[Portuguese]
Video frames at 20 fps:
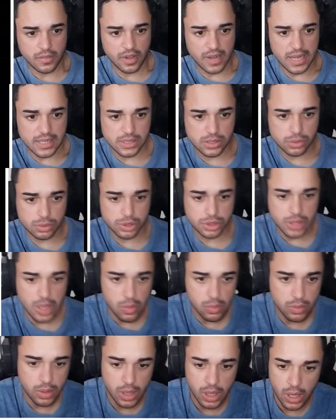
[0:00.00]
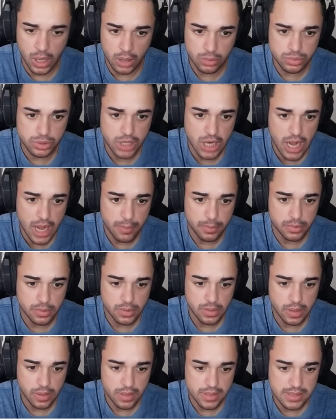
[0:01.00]
Vai assustar o cão, diabo.
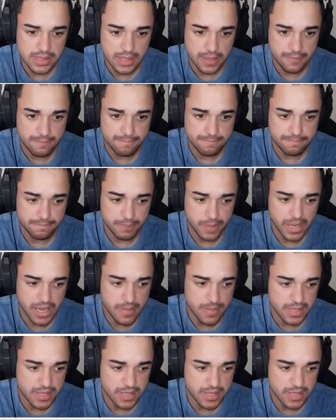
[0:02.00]
Toda hora isso aqui. Peguei